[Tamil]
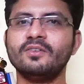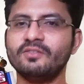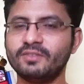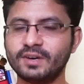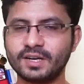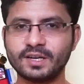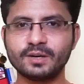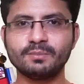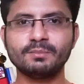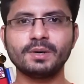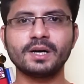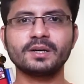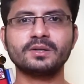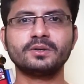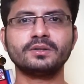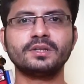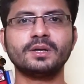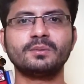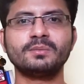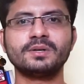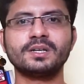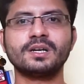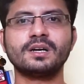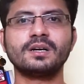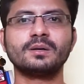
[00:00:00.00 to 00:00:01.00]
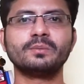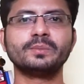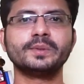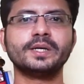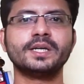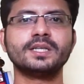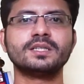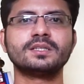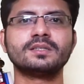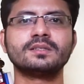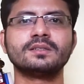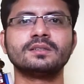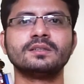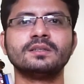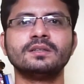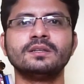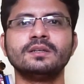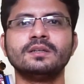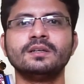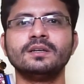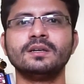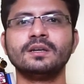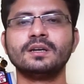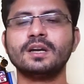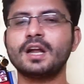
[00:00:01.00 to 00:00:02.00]
வெல்கம் பேக் டு தமிழ் ரேண்டம் தாட்ஸ்
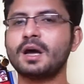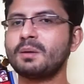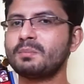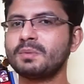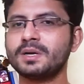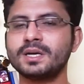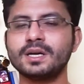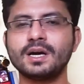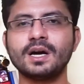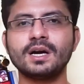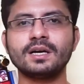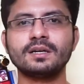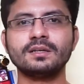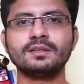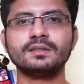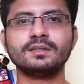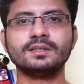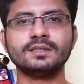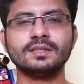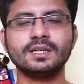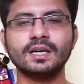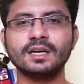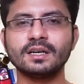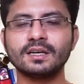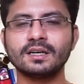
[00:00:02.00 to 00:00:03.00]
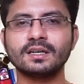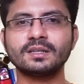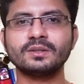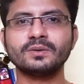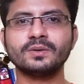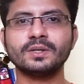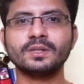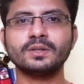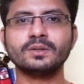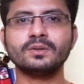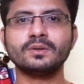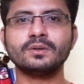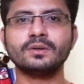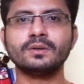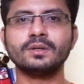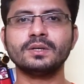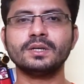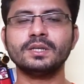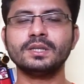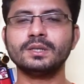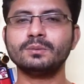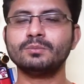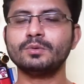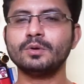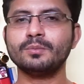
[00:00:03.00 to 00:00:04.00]
நாம் யார் எங்கேருந்து வந்தோம்
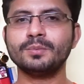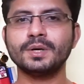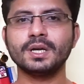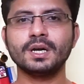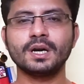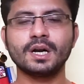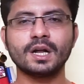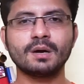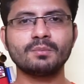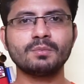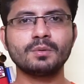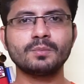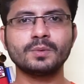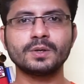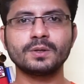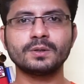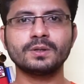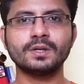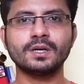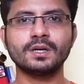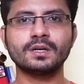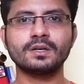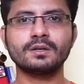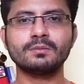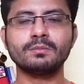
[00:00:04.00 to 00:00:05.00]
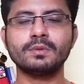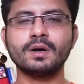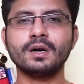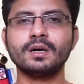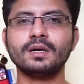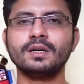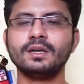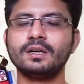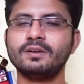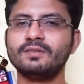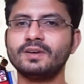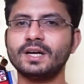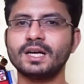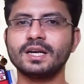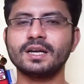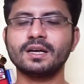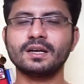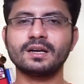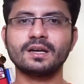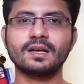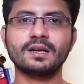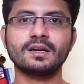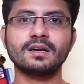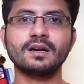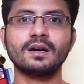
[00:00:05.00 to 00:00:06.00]
இந்த பூமியில் நாம் மட்டும்தான் இருக்குமா இல்லை வேறு
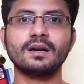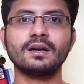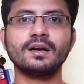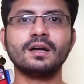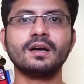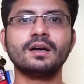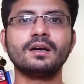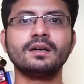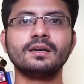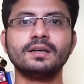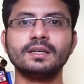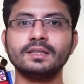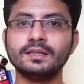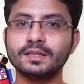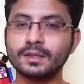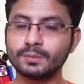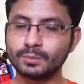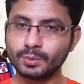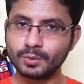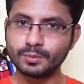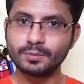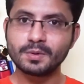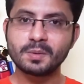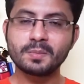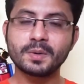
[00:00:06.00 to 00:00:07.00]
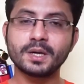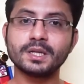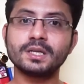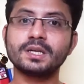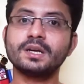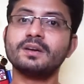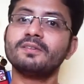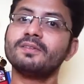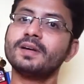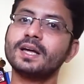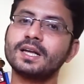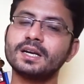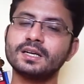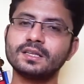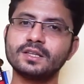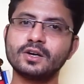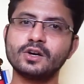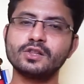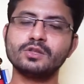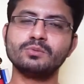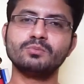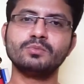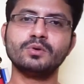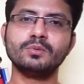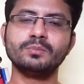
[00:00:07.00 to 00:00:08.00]
யாராக இருக்காங்களா இந்த பூமி மாதிரியே வேறு
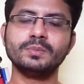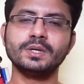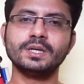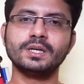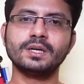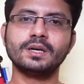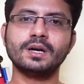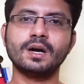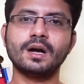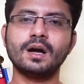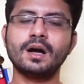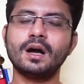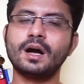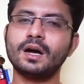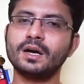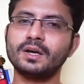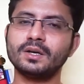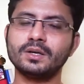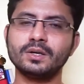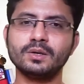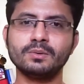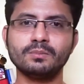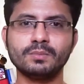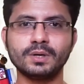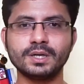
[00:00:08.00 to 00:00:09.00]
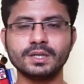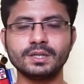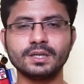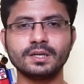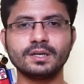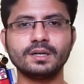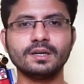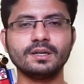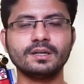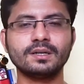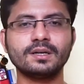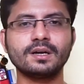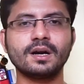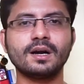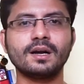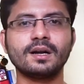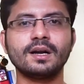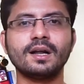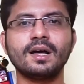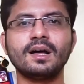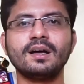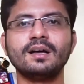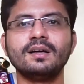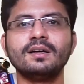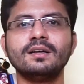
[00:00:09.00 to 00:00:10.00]
ஏதாவது பூமி இருக்கா அங்கேயும் மனிதர்கள்
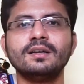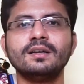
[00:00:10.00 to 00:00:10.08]
இருக்காங்களா